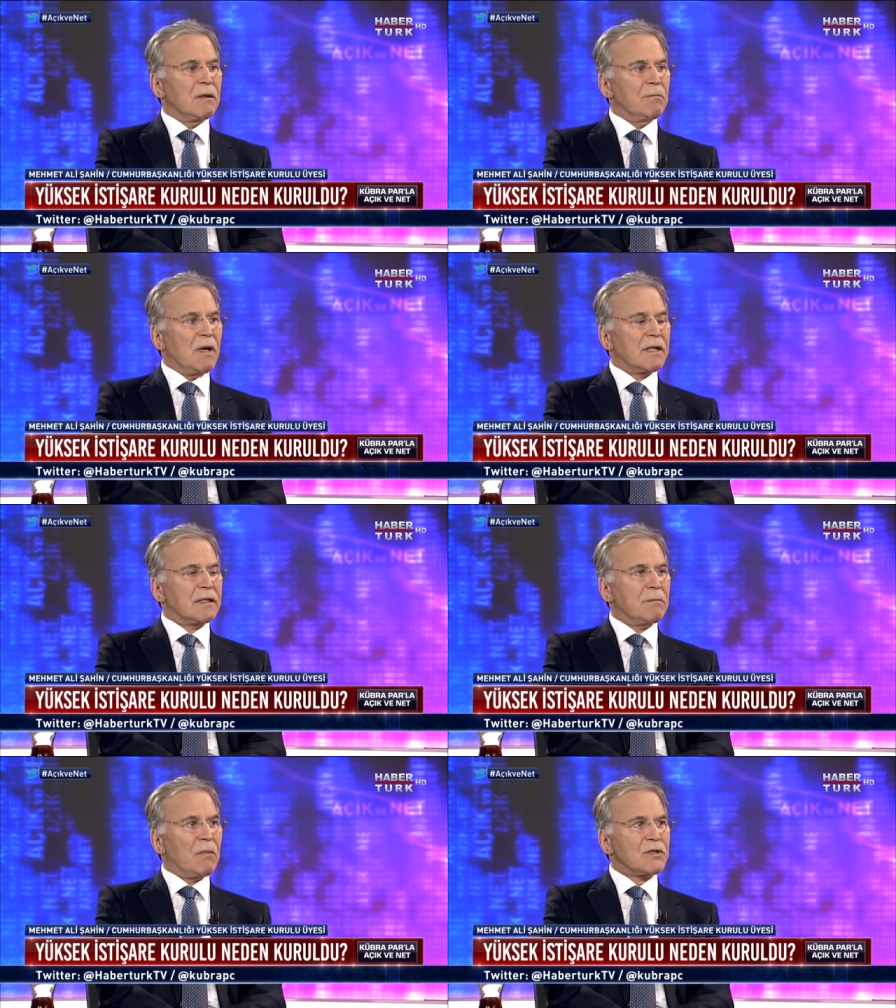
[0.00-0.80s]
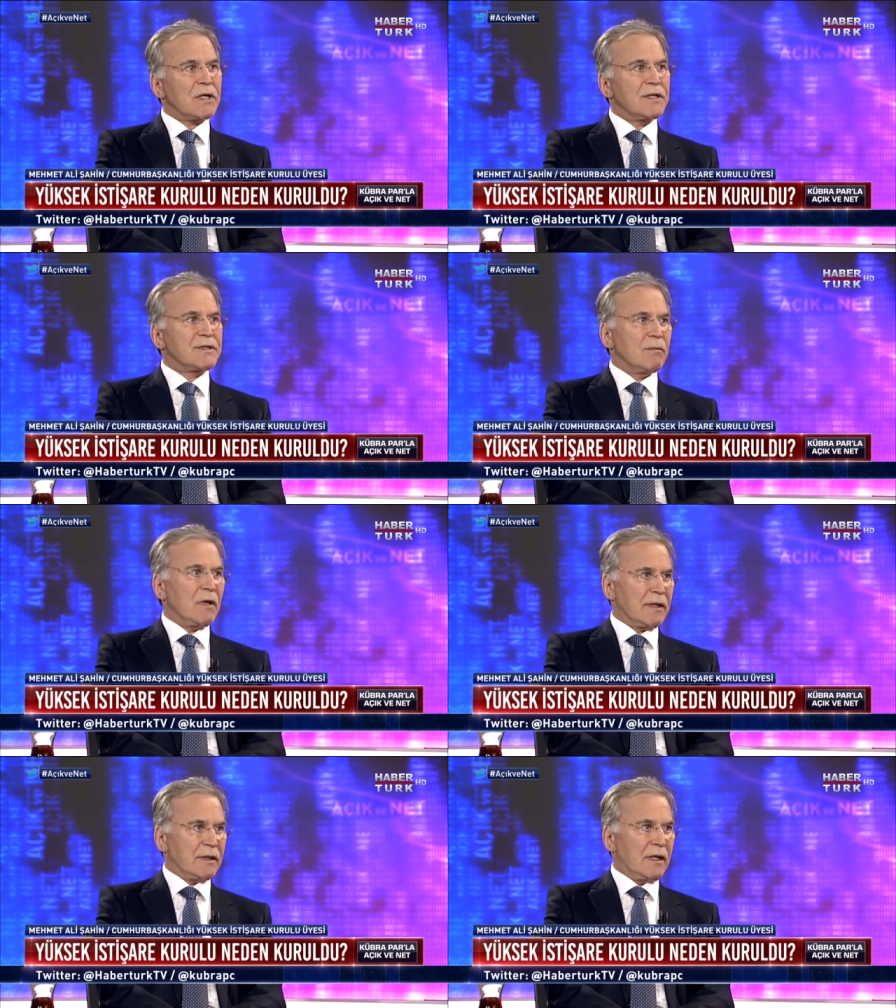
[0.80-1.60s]
belki başka
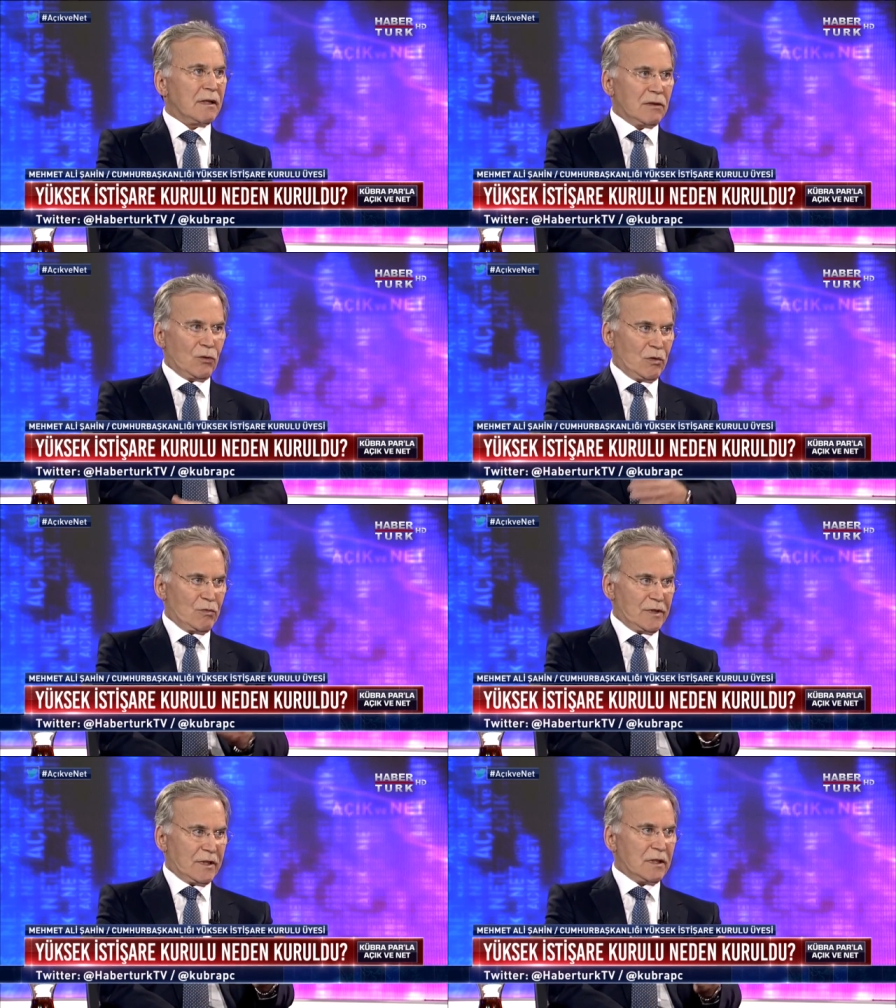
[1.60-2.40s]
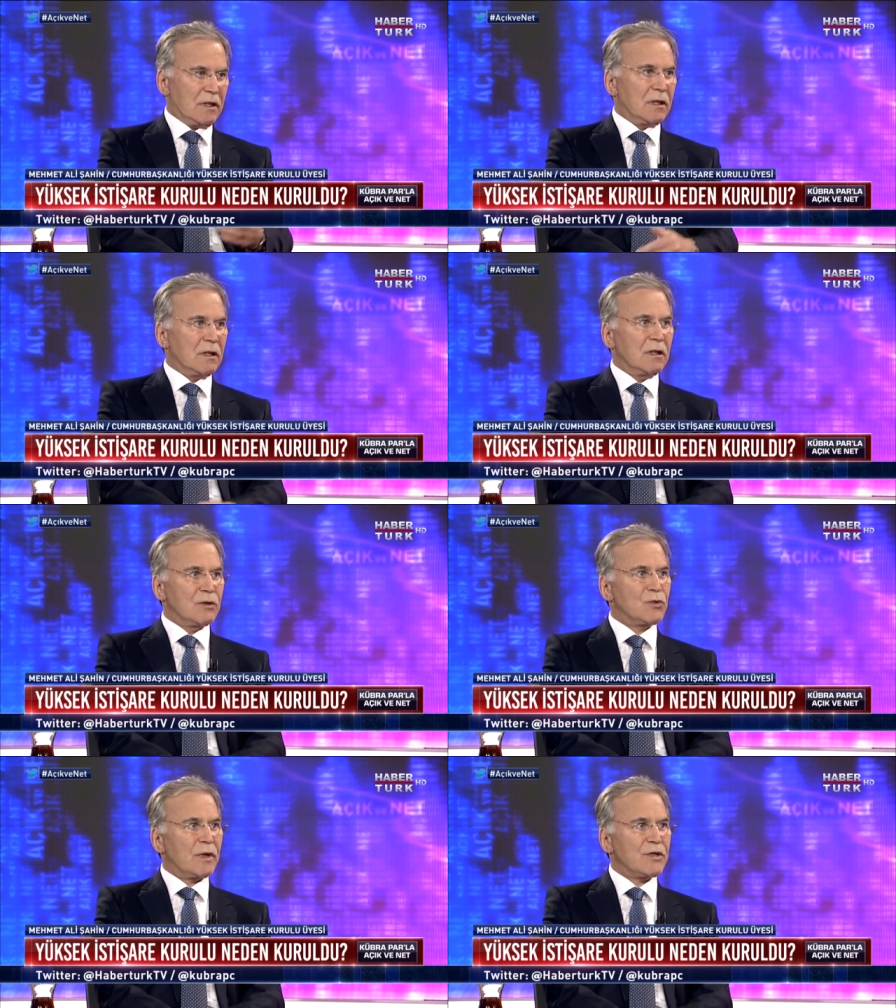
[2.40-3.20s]
isimleri de önümüzdeki e,
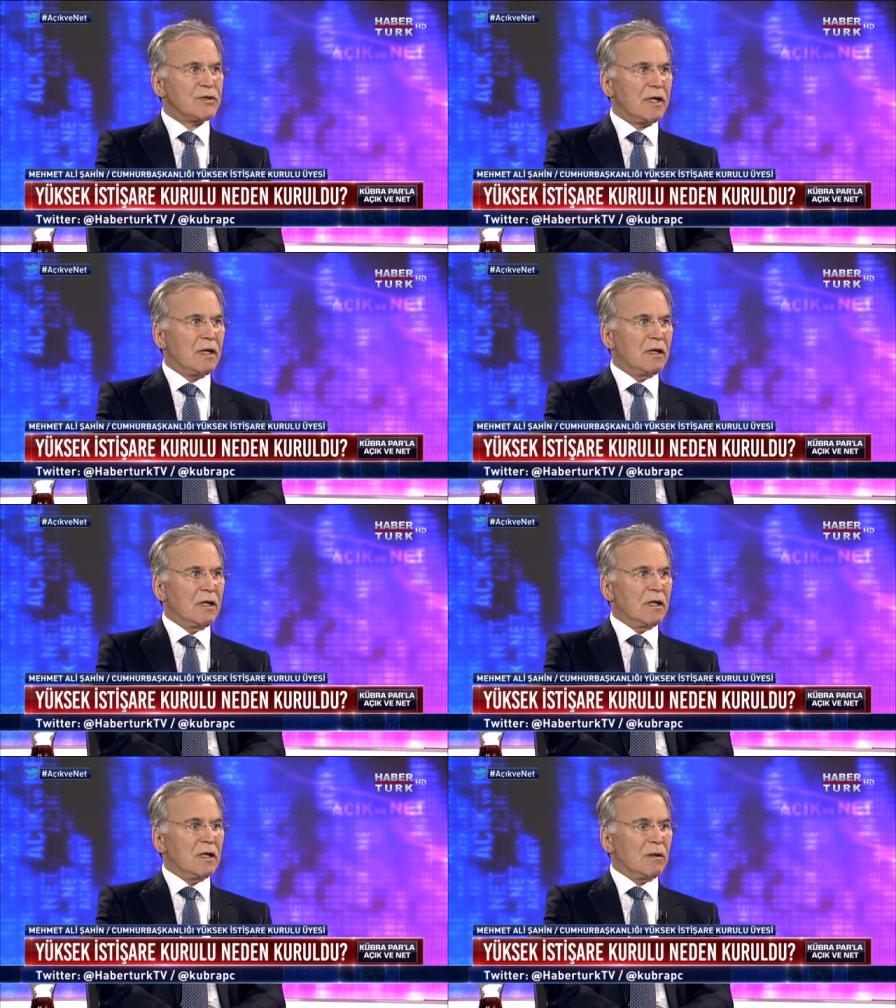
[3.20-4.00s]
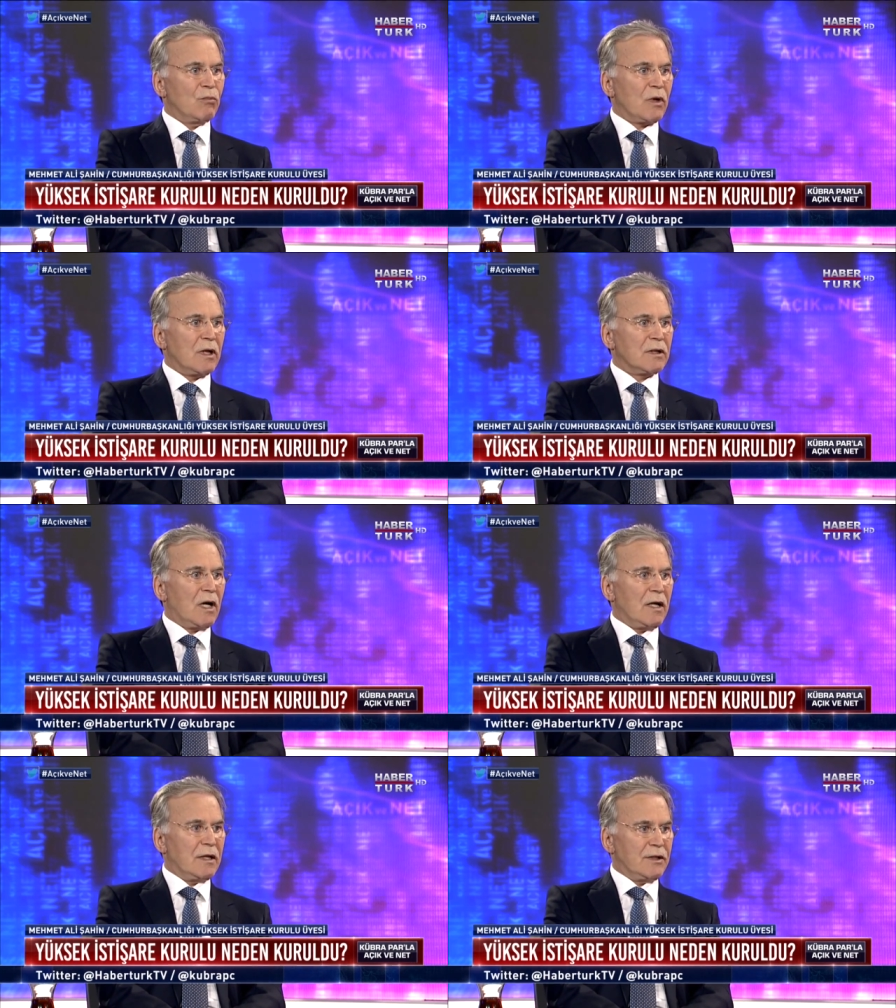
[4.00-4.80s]
süreçte e, buraya
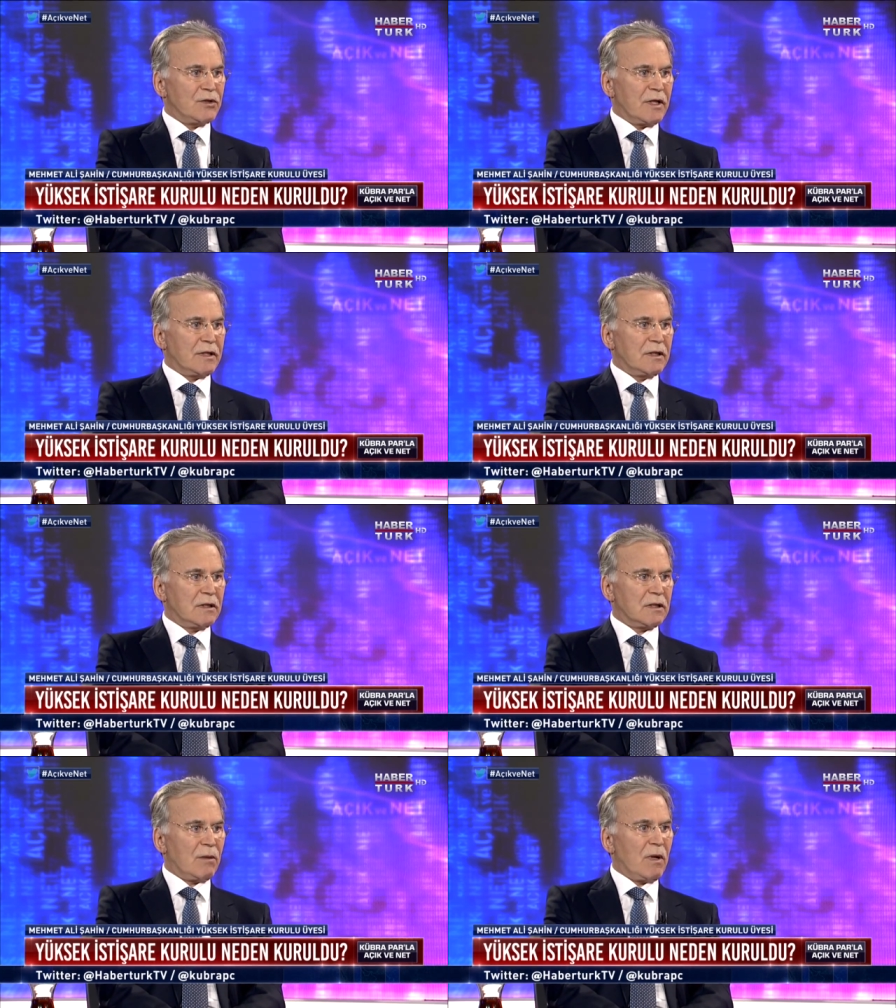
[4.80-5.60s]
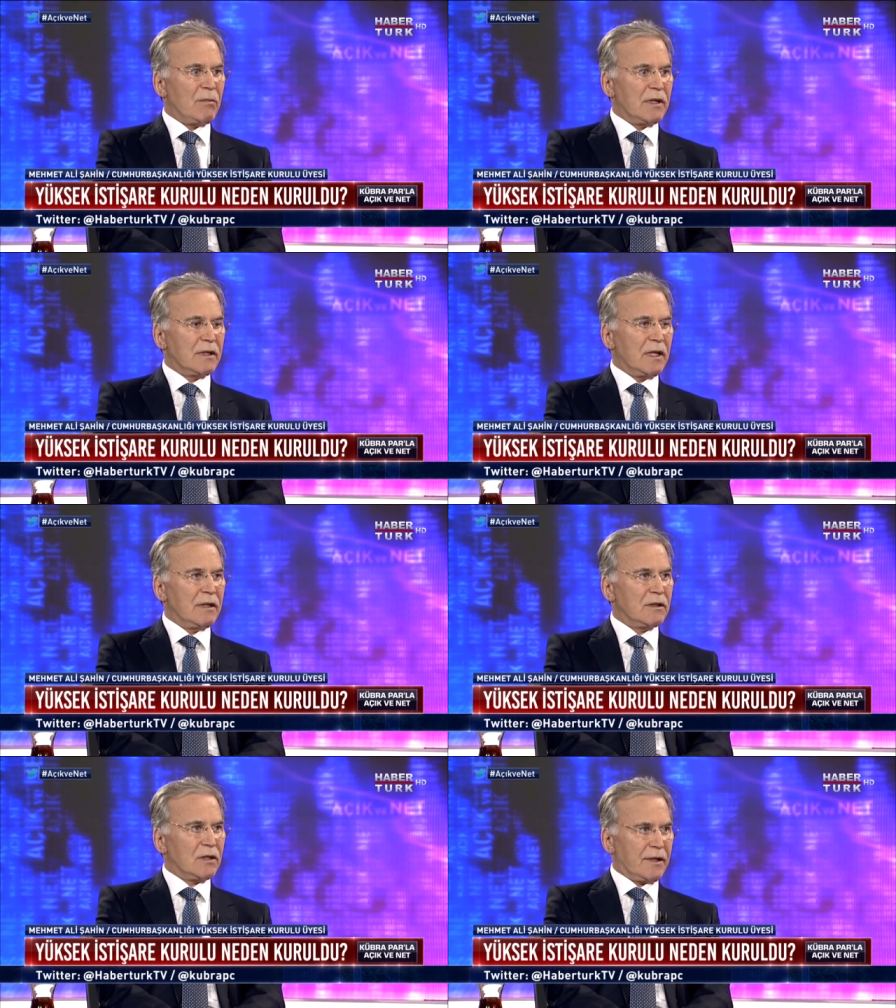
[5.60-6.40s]
dahil edecektir. Tamamen
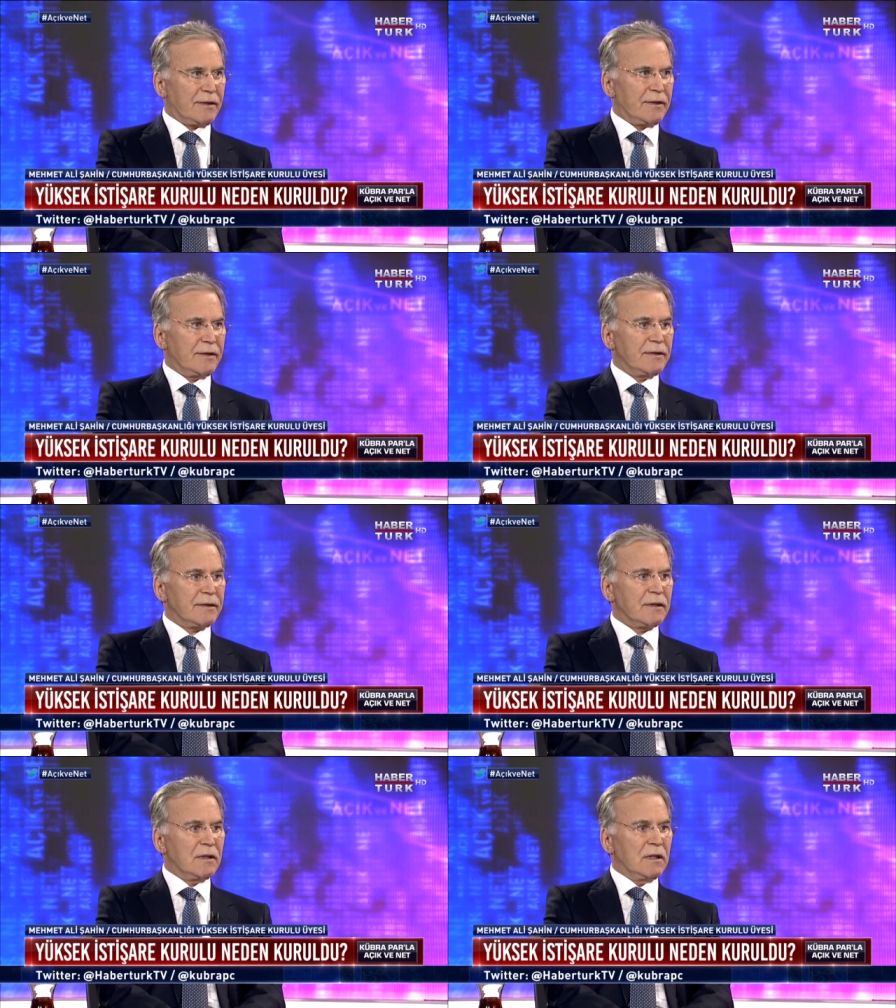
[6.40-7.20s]
kendi takdiridir.